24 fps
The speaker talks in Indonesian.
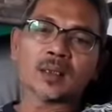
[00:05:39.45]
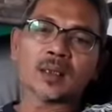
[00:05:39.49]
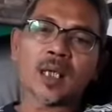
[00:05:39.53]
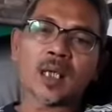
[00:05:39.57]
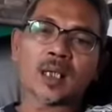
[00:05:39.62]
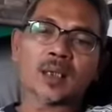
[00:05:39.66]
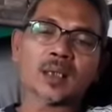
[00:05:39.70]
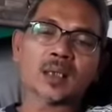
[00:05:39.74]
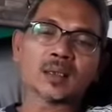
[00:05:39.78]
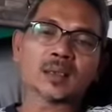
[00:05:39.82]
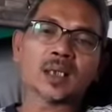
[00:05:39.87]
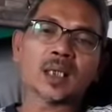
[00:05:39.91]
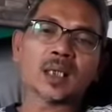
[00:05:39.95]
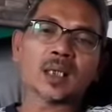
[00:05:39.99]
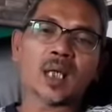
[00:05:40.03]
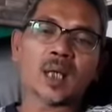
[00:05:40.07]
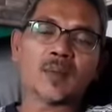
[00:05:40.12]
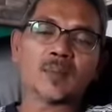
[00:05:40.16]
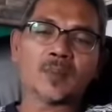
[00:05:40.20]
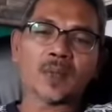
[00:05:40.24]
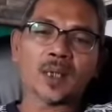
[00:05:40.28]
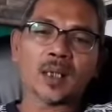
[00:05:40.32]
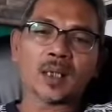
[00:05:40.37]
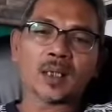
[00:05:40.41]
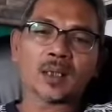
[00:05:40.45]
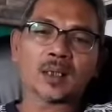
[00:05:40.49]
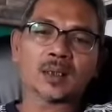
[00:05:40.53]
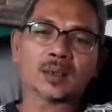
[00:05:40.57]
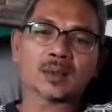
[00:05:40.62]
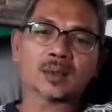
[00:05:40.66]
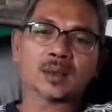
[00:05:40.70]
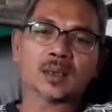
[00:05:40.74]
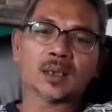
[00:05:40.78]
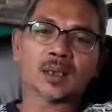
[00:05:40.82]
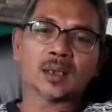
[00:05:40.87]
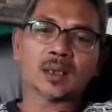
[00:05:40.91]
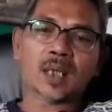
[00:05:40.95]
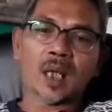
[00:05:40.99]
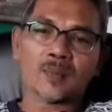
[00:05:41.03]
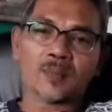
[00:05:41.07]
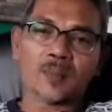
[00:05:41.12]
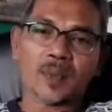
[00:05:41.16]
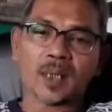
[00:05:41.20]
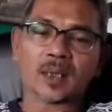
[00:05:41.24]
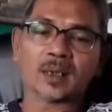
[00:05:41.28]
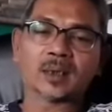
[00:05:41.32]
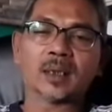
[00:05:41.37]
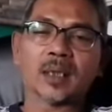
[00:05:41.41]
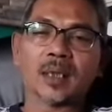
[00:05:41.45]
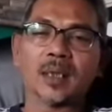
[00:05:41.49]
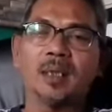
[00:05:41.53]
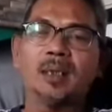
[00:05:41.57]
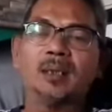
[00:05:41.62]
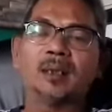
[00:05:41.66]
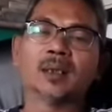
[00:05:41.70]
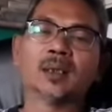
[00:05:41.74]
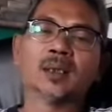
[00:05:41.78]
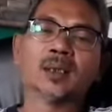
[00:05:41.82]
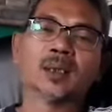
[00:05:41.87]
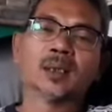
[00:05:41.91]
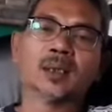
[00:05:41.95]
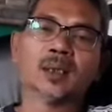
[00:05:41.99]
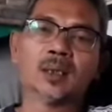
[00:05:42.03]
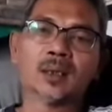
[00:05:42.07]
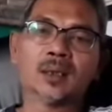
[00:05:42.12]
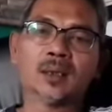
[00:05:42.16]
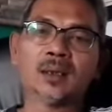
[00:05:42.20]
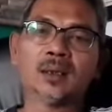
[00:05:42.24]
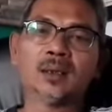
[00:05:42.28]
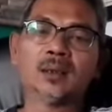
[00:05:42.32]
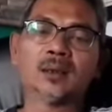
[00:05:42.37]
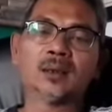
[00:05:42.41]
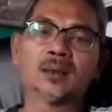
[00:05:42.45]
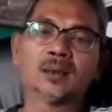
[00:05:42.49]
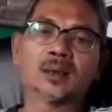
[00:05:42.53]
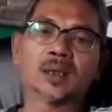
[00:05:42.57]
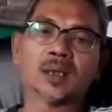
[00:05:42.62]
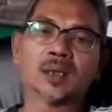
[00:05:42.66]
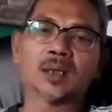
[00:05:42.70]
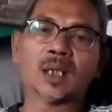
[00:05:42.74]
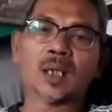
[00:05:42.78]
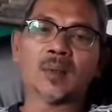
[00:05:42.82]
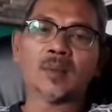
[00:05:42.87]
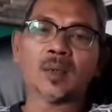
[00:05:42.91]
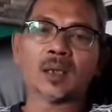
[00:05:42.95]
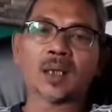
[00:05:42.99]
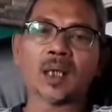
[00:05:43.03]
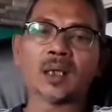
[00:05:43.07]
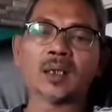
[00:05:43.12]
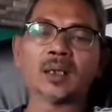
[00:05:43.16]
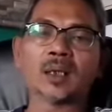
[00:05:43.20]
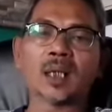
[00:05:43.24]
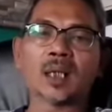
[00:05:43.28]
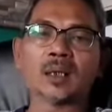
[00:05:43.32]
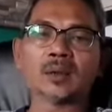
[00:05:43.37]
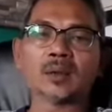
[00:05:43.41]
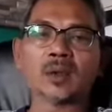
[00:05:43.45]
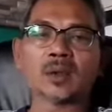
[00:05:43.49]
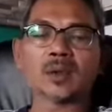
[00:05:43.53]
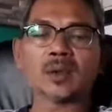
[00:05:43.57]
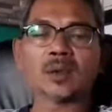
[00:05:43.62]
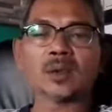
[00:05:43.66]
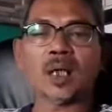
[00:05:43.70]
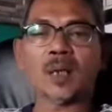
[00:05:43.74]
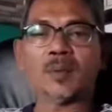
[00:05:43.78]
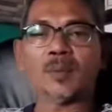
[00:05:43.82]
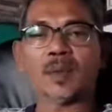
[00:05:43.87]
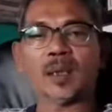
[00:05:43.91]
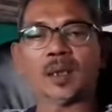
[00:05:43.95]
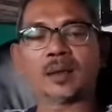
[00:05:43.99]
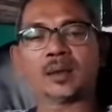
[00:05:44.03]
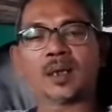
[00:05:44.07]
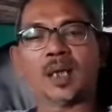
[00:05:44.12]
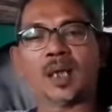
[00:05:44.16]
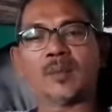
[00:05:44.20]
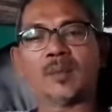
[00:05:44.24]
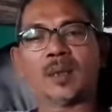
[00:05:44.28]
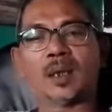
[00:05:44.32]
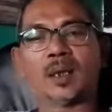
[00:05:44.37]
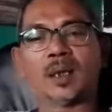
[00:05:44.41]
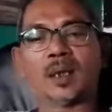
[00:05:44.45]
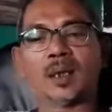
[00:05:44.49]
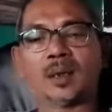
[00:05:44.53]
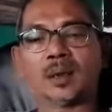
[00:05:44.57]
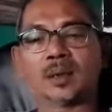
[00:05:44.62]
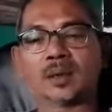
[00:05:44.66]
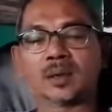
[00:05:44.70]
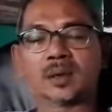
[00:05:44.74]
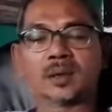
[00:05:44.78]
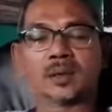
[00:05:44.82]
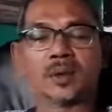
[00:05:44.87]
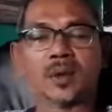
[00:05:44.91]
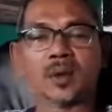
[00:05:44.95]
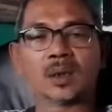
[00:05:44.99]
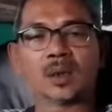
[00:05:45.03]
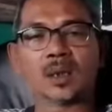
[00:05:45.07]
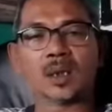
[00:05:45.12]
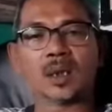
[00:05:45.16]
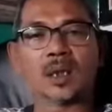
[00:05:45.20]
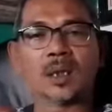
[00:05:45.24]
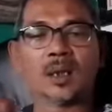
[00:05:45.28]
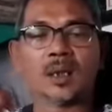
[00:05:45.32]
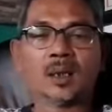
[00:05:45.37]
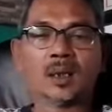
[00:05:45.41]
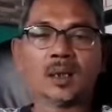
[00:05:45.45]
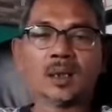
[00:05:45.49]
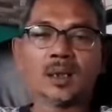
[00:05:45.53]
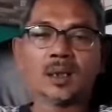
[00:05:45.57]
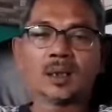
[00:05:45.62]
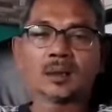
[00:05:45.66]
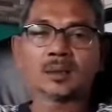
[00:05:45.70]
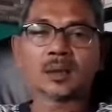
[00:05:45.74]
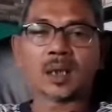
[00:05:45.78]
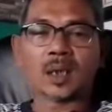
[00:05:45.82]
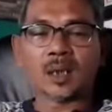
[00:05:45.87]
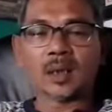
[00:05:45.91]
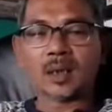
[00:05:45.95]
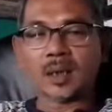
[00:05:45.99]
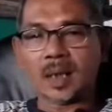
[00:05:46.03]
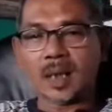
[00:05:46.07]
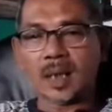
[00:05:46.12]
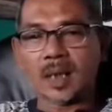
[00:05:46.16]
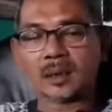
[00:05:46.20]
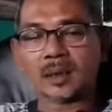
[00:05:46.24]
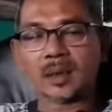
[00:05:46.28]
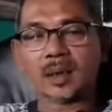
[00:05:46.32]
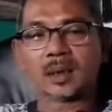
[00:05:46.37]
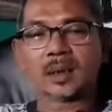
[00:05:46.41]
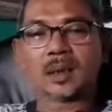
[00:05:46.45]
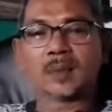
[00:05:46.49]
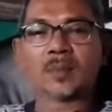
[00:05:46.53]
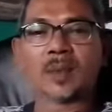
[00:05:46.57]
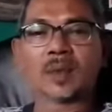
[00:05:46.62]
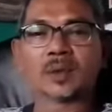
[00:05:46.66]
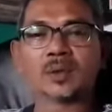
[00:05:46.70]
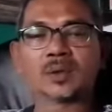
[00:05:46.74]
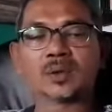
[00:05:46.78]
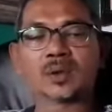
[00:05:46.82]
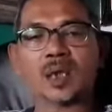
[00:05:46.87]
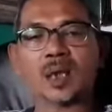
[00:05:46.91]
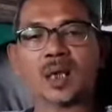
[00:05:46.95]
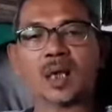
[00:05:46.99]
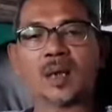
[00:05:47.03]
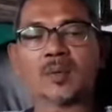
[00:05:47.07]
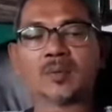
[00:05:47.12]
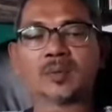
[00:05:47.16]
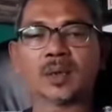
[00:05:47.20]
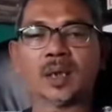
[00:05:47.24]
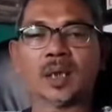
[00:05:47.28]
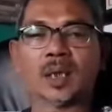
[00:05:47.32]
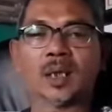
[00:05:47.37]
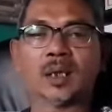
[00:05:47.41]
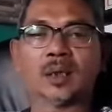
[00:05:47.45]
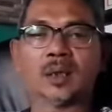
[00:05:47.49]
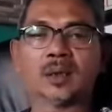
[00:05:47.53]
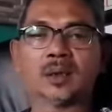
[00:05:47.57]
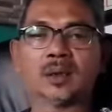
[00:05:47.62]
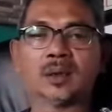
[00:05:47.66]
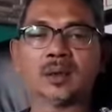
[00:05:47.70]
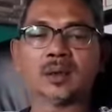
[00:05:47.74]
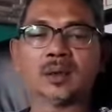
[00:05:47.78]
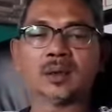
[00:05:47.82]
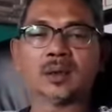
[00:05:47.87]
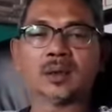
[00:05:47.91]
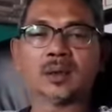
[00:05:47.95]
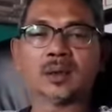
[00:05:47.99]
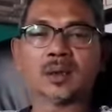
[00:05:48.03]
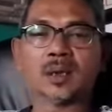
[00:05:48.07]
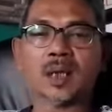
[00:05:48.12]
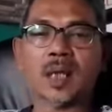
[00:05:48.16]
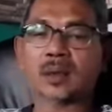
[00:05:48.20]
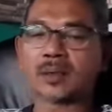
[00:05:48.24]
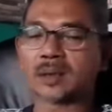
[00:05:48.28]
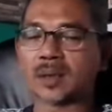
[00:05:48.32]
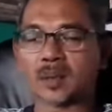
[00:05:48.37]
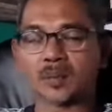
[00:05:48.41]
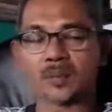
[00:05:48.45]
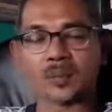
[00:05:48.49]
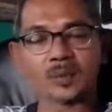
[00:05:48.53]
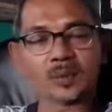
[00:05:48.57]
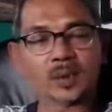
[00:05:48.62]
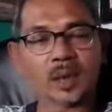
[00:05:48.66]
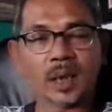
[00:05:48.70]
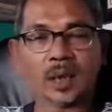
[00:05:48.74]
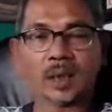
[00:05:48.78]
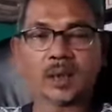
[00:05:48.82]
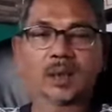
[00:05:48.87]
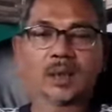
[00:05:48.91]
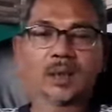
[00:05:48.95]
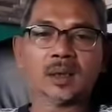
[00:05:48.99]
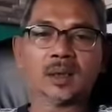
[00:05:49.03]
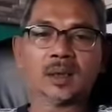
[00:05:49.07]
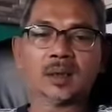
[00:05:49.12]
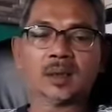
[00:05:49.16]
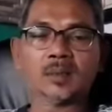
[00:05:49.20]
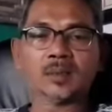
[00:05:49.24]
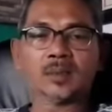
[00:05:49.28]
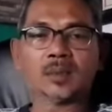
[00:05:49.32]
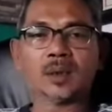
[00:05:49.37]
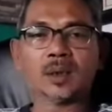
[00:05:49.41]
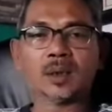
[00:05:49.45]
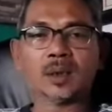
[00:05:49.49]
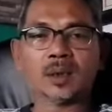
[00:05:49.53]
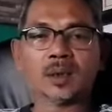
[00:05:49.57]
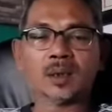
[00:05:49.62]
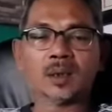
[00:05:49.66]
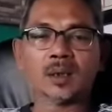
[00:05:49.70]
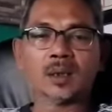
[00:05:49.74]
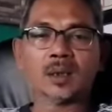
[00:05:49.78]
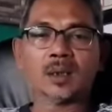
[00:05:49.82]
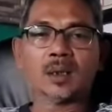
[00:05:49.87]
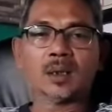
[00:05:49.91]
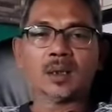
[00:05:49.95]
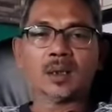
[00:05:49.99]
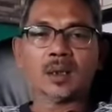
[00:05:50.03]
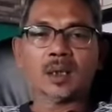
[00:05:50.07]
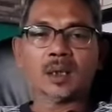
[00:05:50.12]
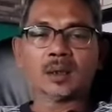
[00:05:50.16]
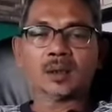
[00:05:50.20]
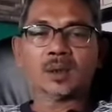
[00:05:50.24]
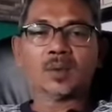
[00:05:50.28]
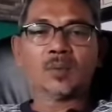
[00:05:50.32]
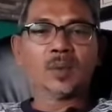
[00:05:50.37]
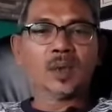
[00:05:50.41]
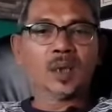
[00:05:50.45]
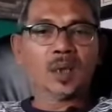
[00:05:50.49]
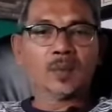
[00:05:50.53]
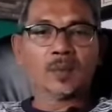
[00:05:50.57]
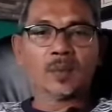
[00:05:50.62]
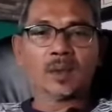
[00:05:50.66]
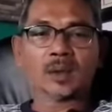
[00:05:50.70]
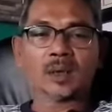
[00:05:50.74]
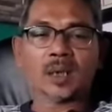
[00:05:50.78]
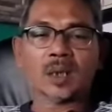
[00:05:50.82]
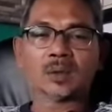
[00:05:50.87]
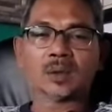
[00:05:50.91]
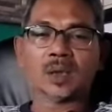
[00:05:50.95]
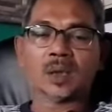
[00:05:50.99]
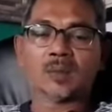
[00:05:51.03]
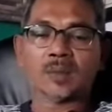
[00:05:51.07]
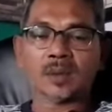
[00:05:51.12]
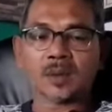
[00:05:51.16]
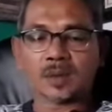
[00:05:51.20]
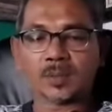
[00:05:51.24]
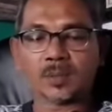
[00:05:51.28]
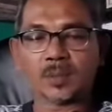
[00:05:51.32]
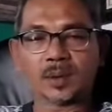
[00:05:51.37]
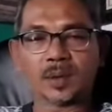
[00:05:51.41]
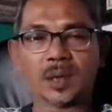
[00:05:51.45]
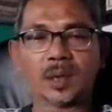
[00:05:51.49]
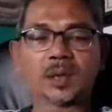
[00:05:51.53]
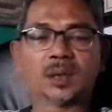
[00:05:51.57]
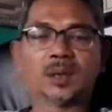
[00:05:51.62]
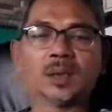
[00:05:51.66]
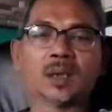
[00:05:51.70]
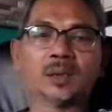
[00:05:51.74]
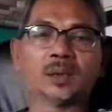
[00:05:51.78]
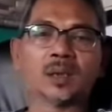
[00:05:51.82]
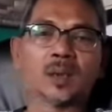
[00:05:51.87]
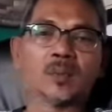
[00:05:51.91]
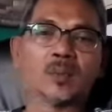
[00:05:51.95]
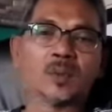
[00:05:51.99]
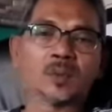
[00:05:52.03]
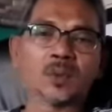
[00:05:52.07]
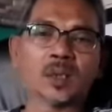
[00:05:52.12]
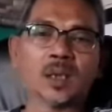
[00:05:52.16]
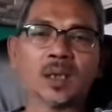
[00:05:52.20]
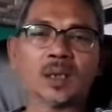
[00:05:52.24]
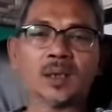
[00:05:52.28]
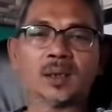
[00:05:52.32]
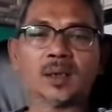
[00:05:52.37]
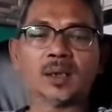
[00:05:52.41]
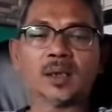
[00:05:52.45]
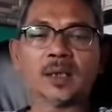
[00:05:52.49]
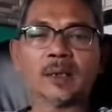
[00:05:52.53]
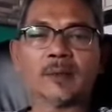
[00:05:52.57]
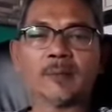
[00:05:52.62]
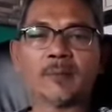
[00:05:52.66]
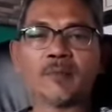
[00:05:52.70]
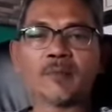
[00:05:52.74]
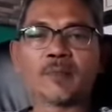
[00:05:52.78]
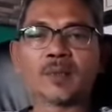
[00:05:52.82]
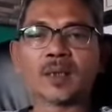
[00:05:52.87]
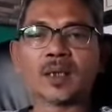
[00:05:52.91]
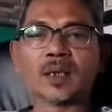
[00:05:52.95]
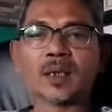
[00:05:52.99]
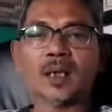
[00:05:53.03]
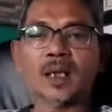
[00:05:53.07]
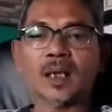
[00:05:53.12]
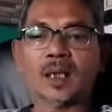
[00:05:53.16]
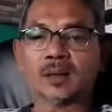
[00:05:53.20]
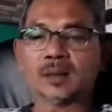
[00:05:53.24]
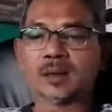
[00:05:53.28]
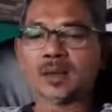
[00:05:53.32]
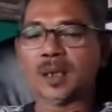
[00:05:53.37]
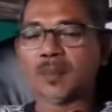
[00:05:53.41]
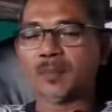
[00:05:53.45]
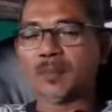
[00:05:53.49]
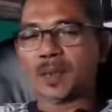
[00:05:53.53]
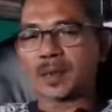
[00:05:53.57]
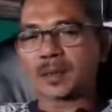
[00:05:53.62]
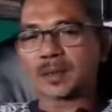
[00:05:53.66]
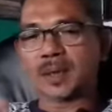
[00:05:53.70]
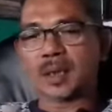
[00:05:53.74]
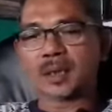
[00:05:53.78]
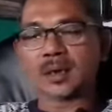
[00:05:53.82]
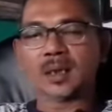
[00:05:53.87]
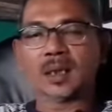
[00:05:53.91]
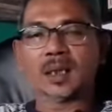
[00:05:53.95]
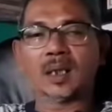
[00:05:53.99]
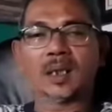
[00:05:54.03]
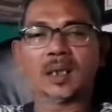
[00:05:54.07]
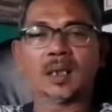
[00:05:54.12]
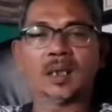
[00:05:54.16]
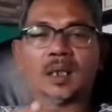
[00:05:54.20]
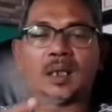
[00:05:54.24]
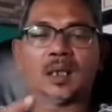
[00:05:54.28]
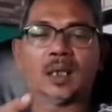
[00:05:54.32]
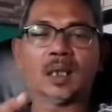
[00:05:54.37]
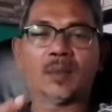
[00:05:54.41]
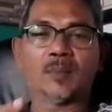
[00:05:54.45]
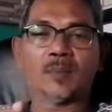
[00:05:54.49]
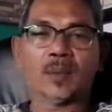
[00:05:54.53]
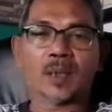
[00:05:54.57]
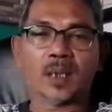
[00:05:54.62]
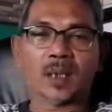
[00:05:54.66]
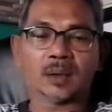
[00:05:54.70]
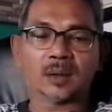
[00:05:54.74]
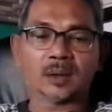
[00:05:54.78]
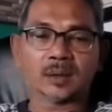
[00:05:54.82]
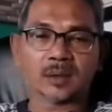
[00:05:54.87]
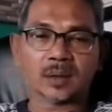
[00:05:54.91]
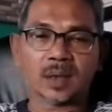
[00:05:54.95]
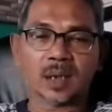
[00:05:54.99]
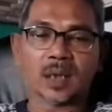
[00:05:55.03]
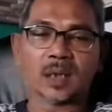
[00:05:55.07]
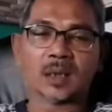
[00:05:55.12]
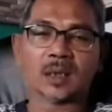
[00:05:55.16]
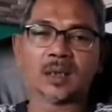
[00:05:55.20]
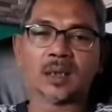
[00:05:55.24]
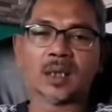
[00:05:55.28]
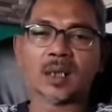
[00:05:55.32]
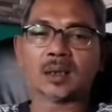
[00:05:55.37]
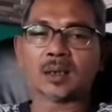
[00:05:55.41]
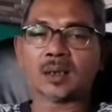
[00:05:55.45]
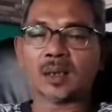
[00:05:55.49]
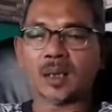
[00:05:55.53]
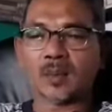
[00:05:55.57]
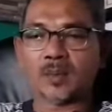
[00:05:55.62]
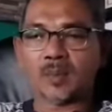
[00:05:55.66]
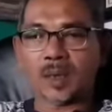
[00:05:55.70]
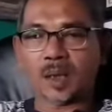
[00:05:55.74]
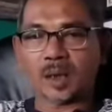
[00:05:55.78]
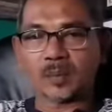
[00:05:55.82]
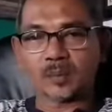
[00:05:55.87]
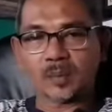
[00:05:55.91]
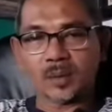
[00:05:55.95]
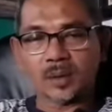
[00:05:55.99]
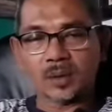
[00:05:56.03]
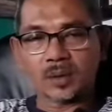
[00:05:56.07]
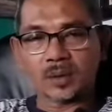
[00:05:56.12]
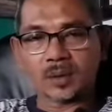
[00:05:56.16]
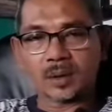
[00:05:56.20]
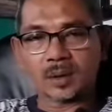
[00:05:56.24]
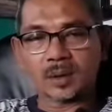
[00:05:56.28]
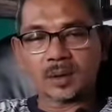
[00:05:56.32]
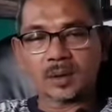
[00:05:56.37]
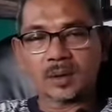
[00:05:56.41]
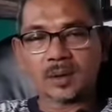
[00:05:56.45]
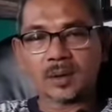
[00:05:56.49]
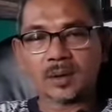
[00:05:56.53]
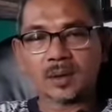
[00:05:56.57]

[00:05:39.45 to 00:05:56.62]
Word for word: Karena saya kabar eh, kabarnya ini didamaikan di kantor aparat keamanan. Di situ ada terlihat ada baju seragam TNI atribut TNI atau mirip nggak tahu tapi sepertinya sih atribut TNI. Artinya pasti ada aparat TNI, ada aparat Polri.